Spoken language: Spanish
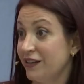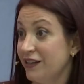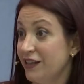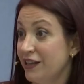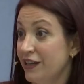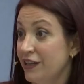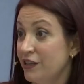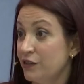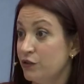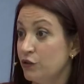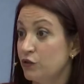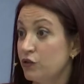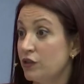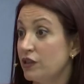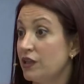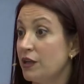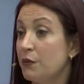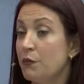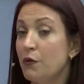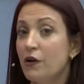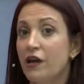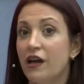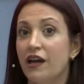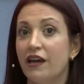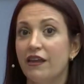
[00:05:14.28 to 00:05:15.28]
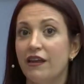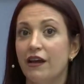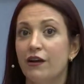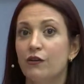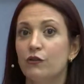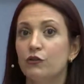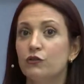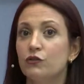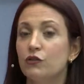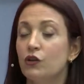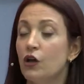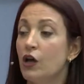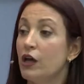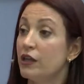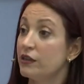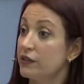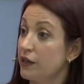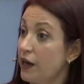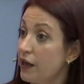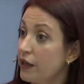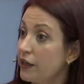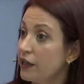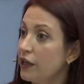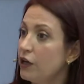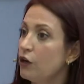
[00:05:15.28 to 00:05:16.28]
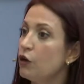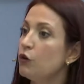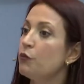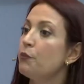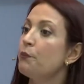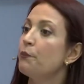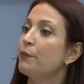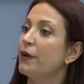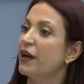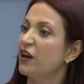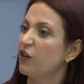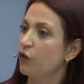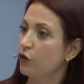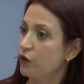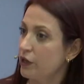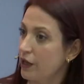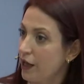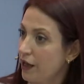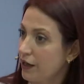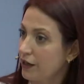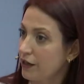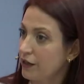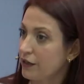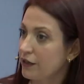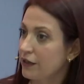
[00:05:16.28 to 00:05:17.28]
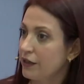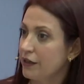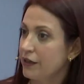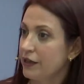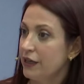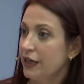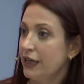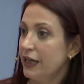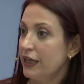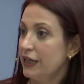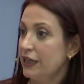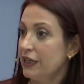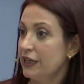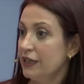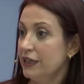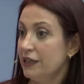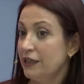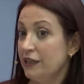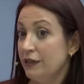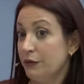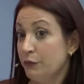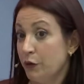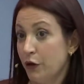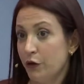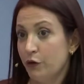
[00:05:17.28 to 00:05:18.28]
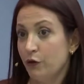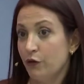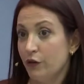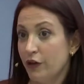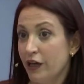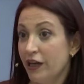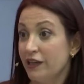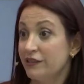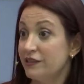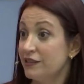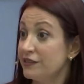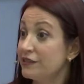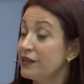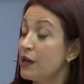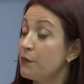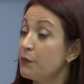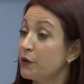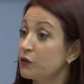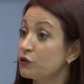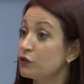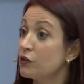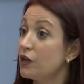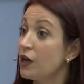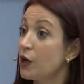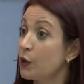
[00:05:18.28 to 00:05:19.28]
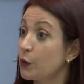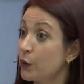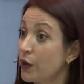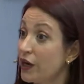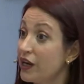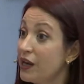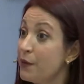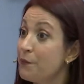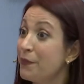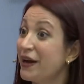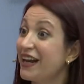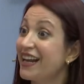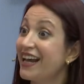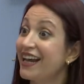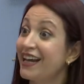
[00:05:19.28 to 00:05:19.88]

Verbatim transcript: Entonces tenemos que quedarnos tranquilos, perdonar y bueno, existen las personas crueles para